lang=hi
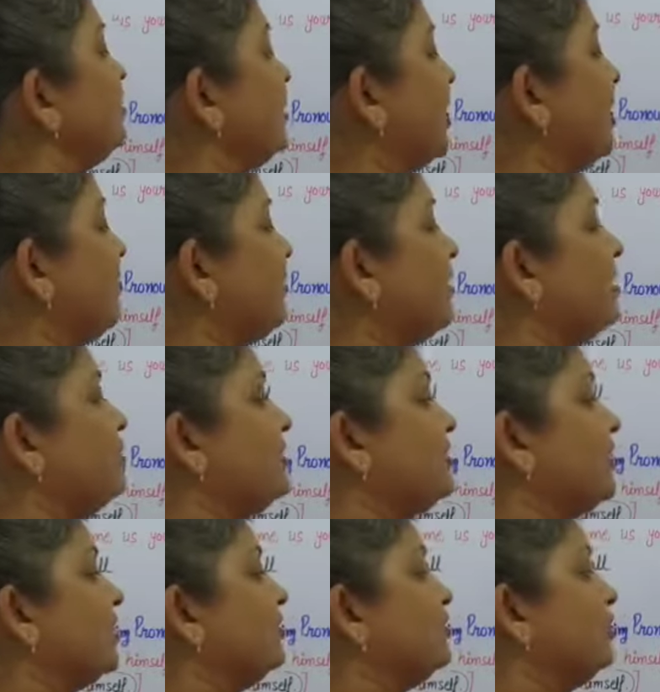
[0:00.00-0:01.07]
यहाँ पर हमें
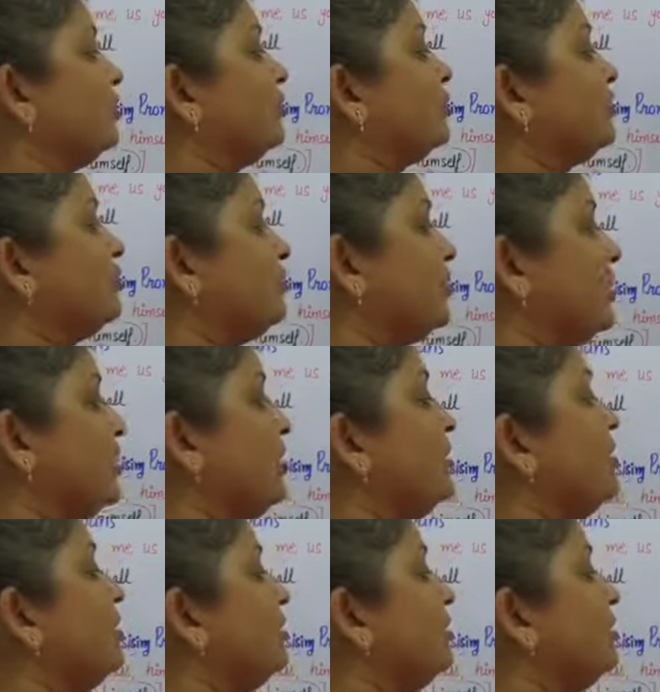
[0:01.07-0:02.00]
ध्यान देना होगा क्योंकि